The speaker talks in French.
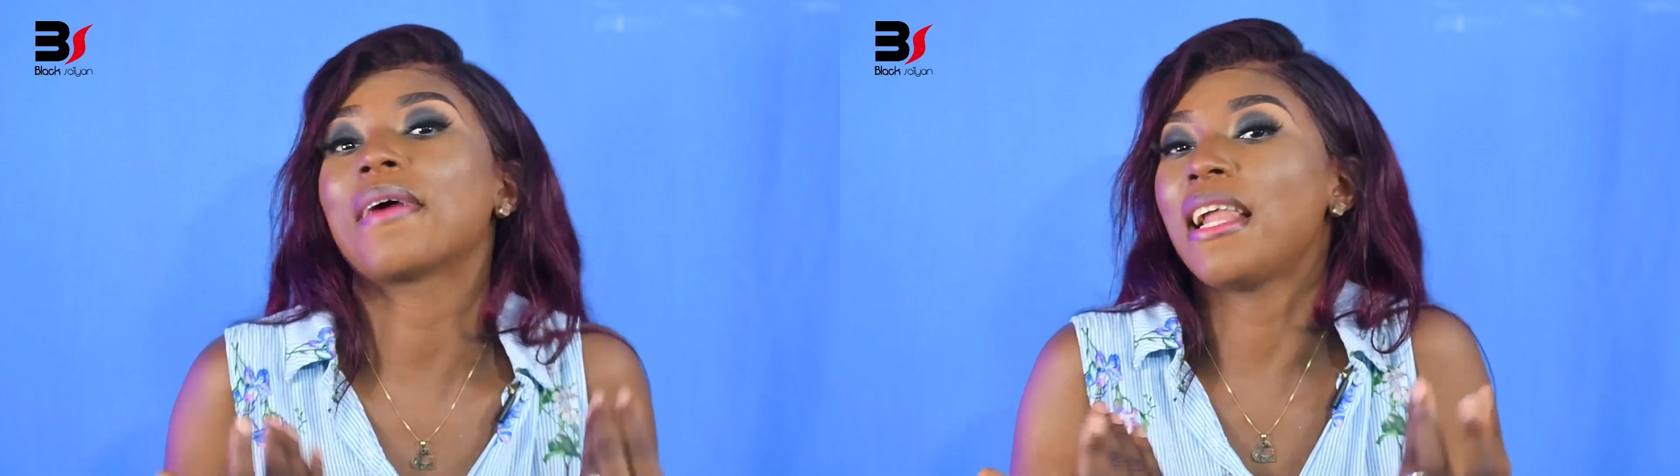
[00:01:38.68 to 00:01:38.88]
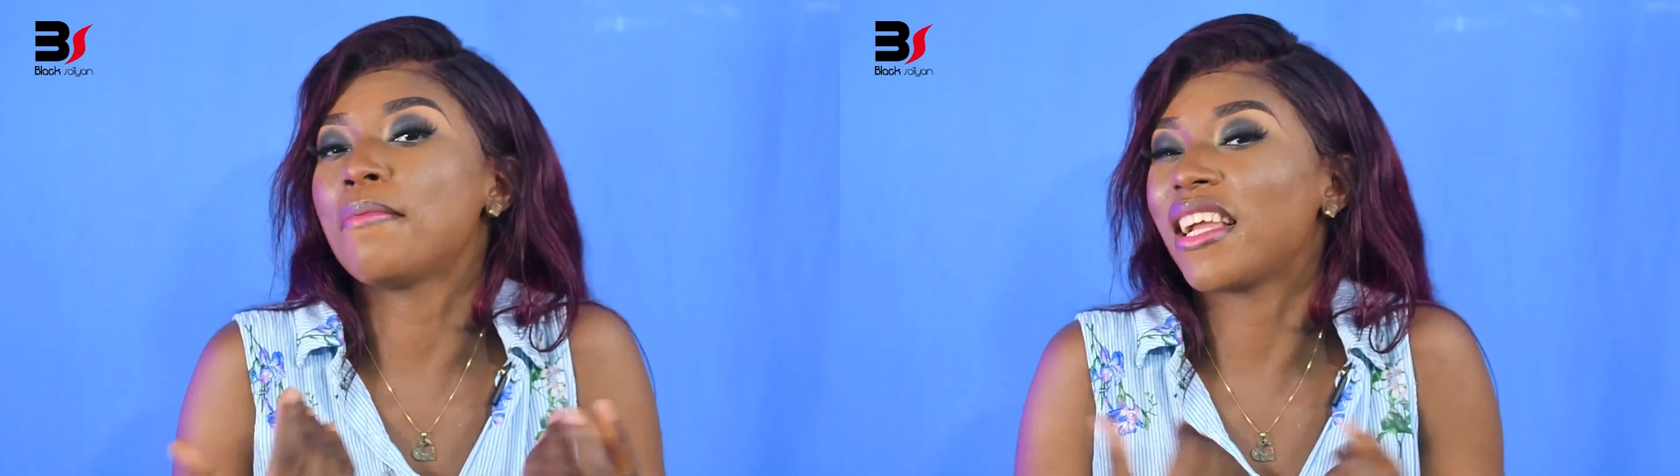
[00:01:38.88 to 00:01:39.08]

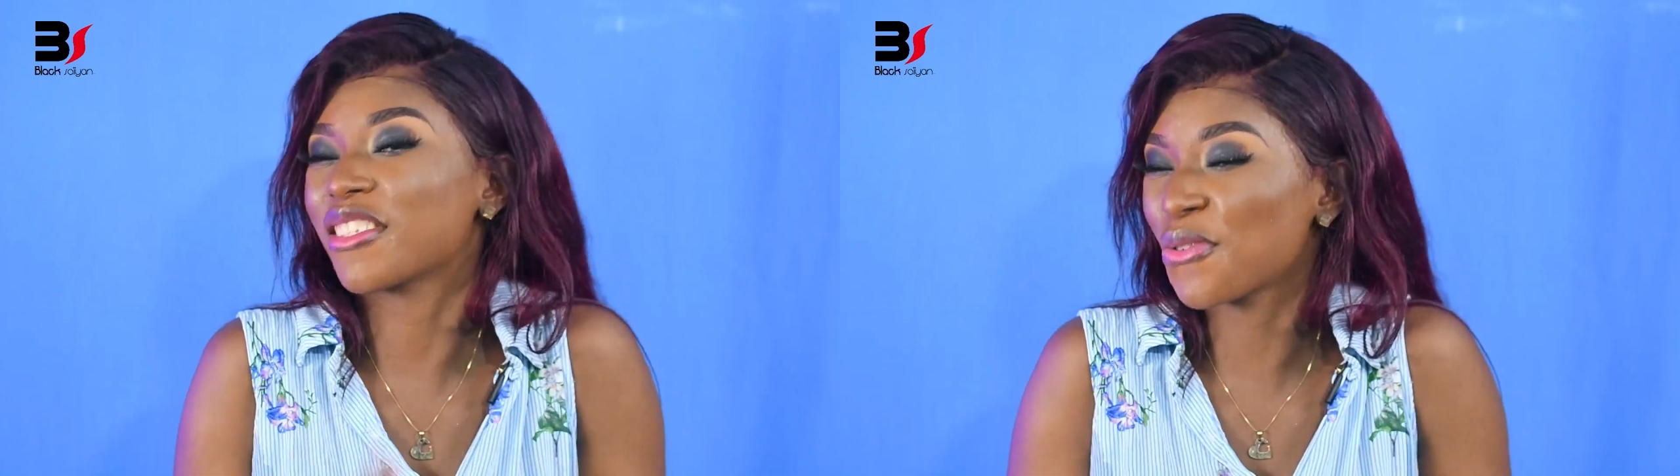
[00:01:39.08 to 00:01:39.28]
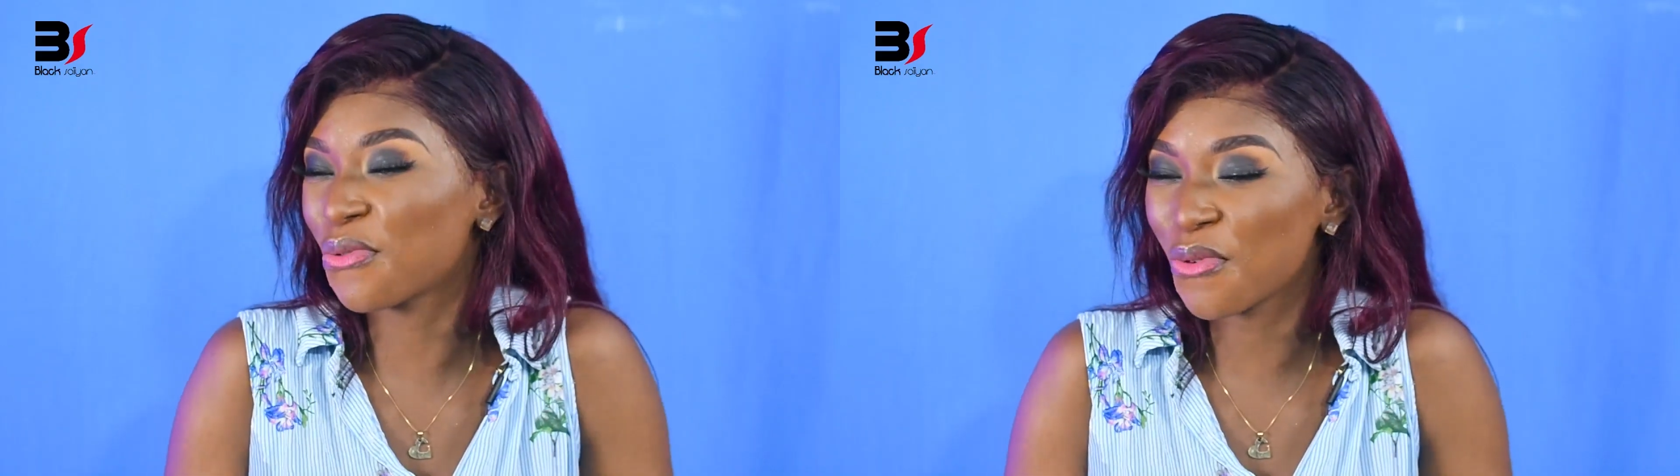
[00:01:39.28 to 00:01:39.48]
Après la
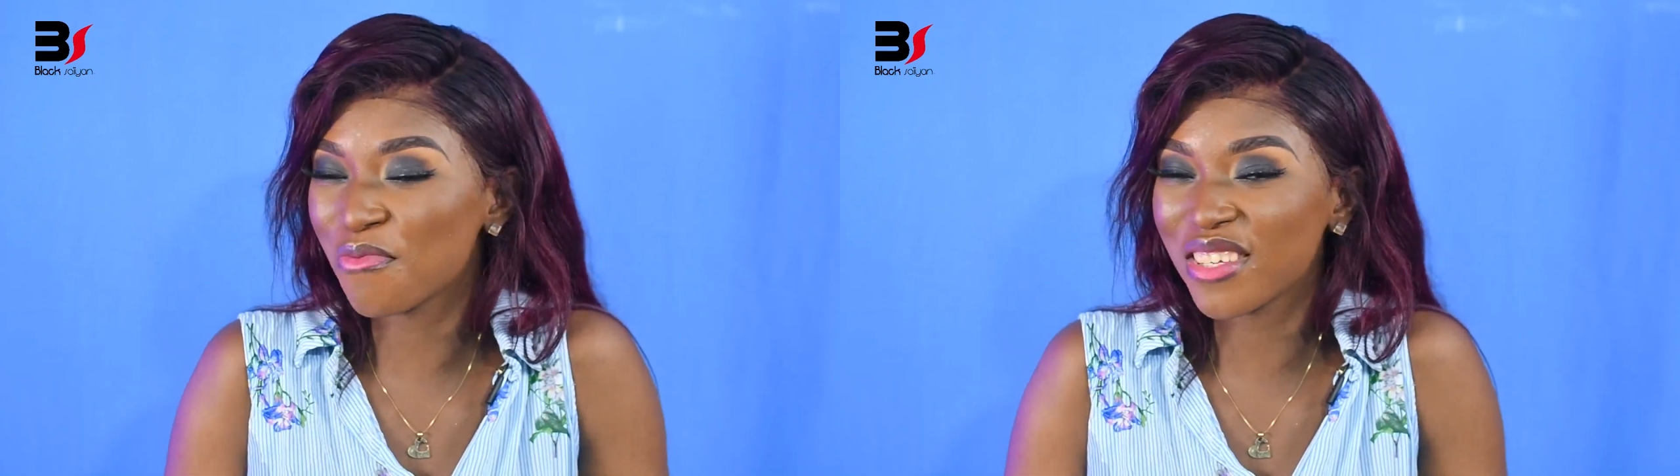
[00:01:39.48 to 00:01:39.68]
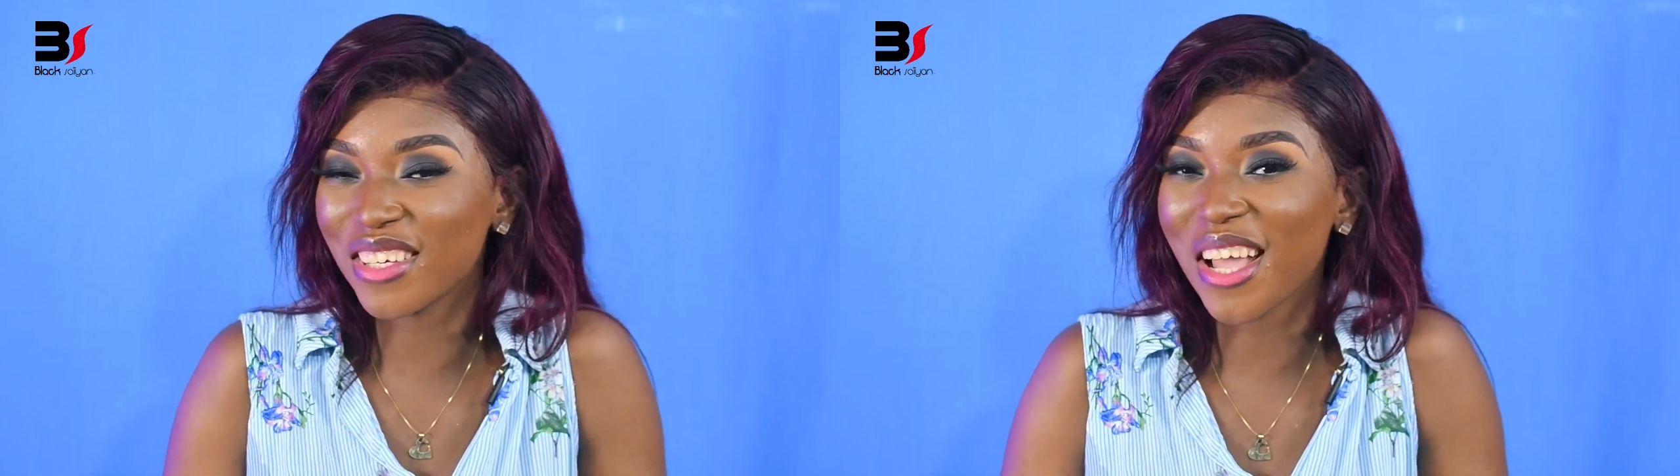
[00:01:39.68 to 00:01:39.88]

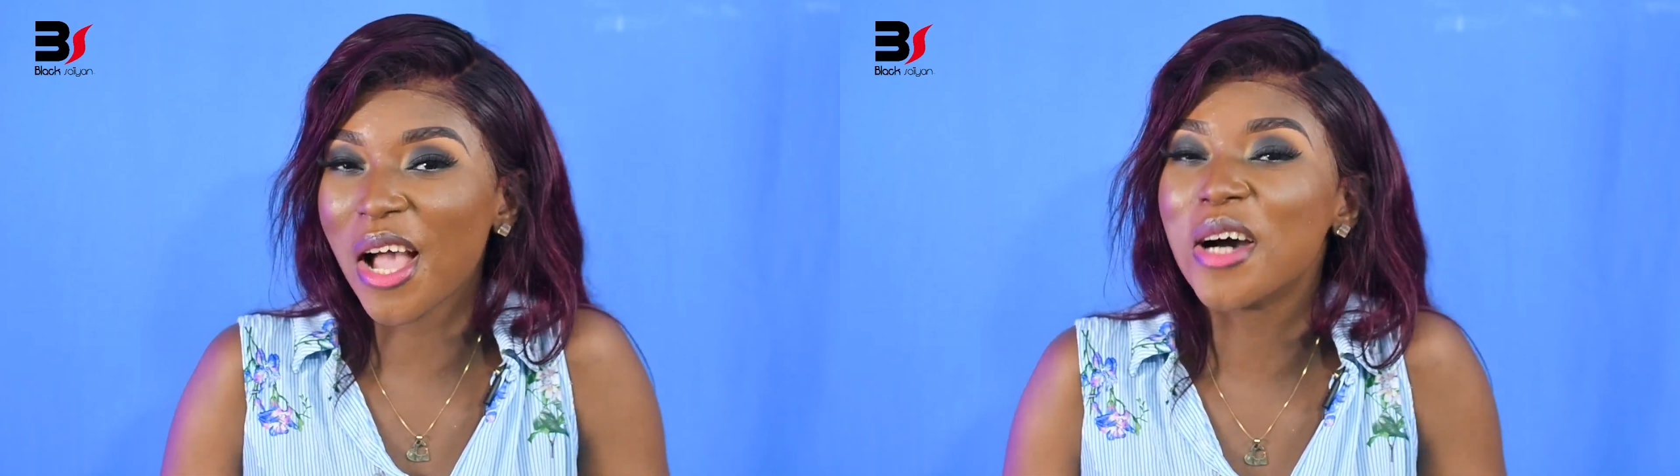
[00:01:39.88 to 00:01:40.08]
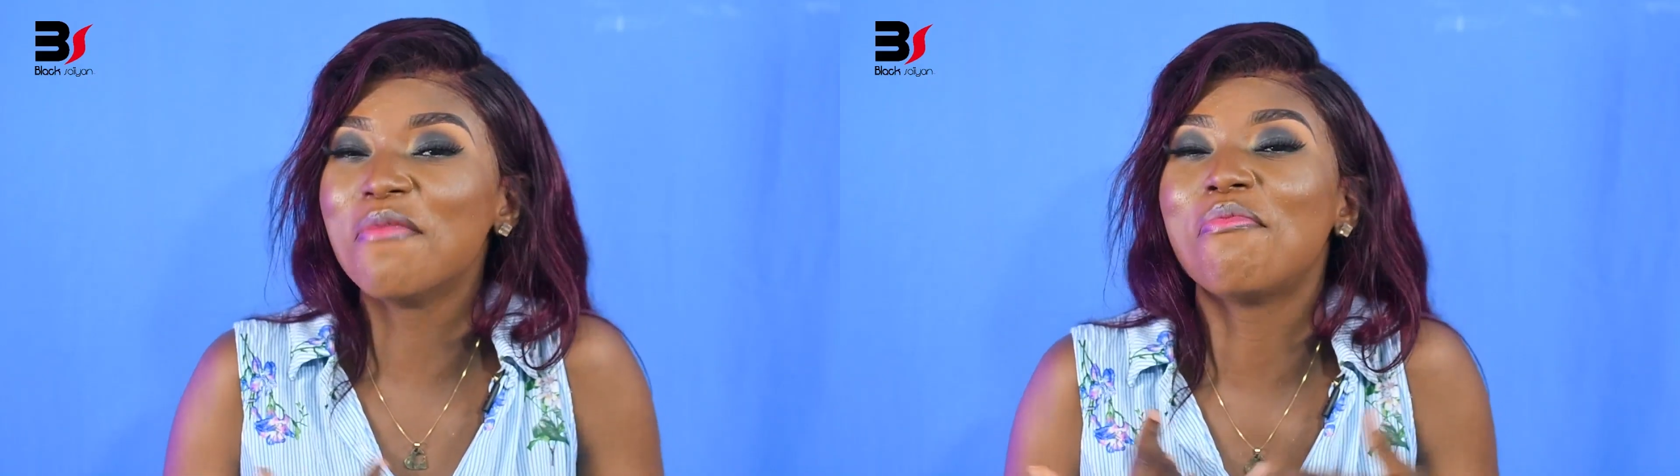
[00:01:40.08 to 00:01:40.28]
malaxiophobie,
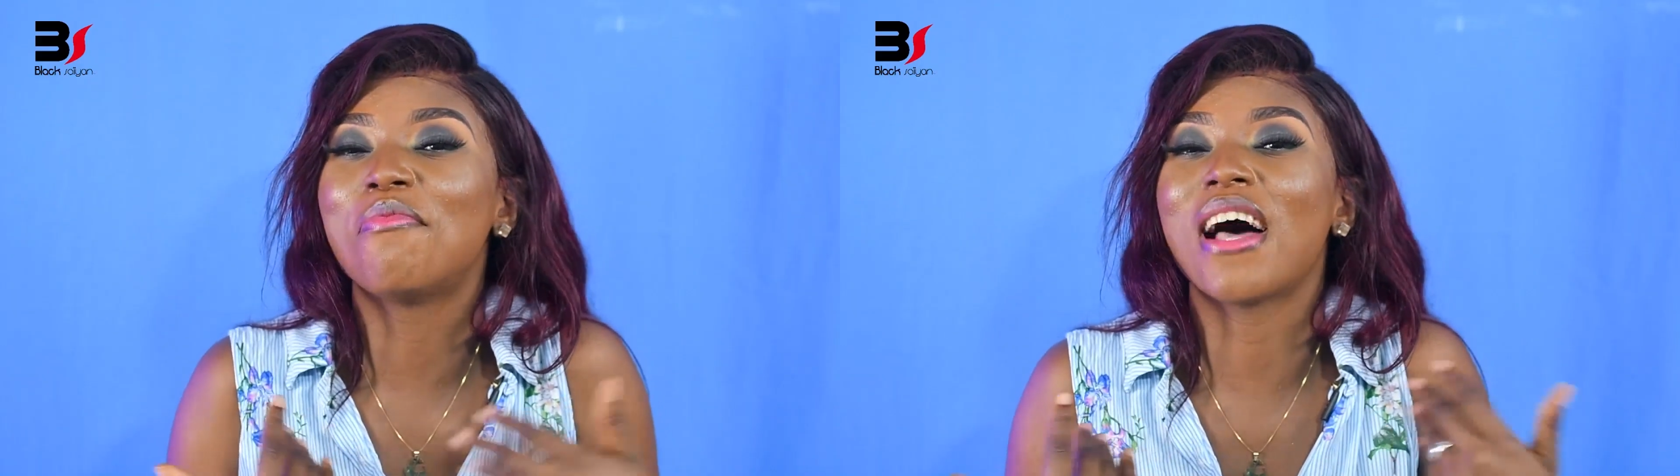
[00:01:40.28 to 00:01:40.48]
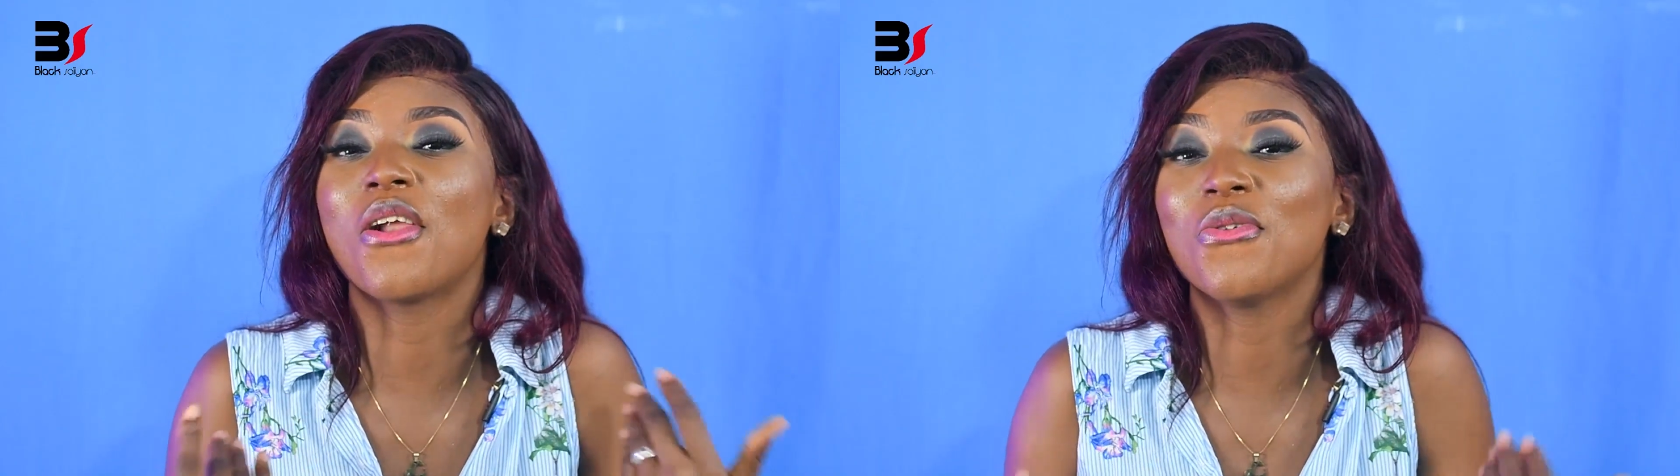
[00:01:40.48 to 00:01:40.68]

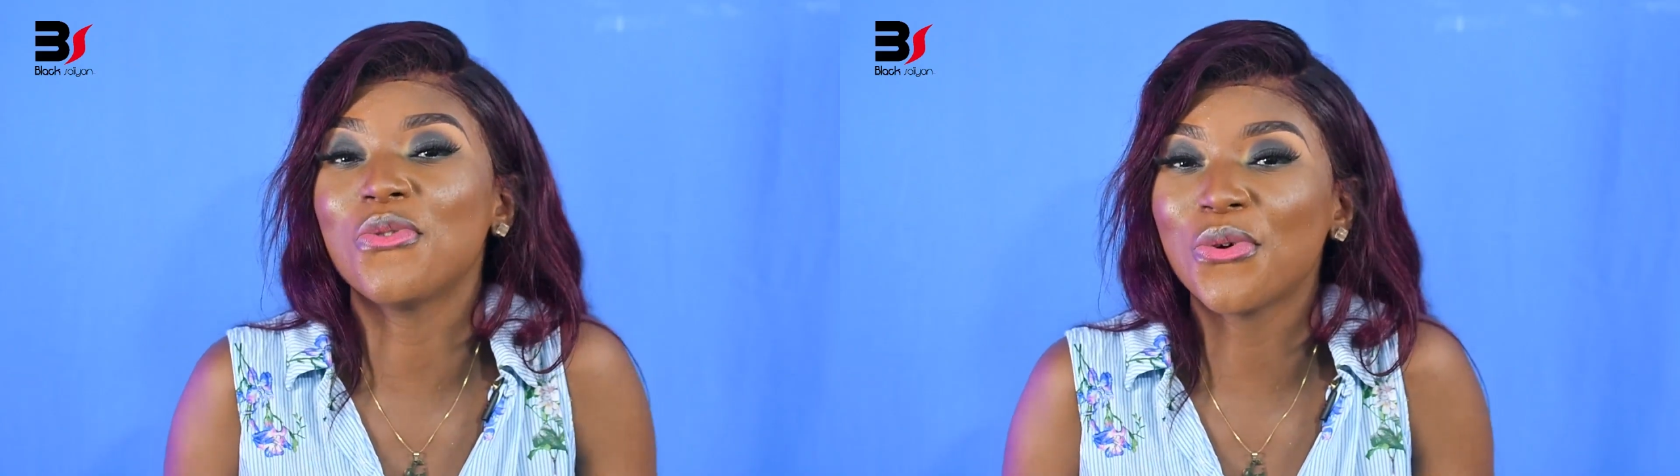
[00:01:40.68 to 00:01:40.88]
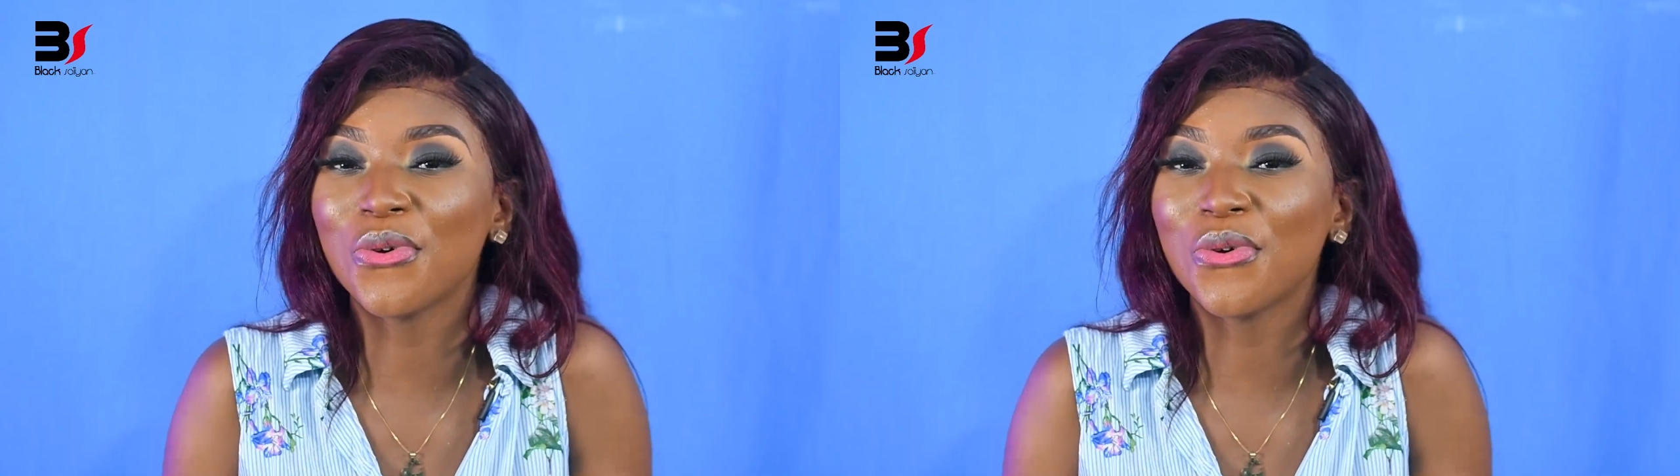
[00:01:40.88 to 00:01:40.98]
parlons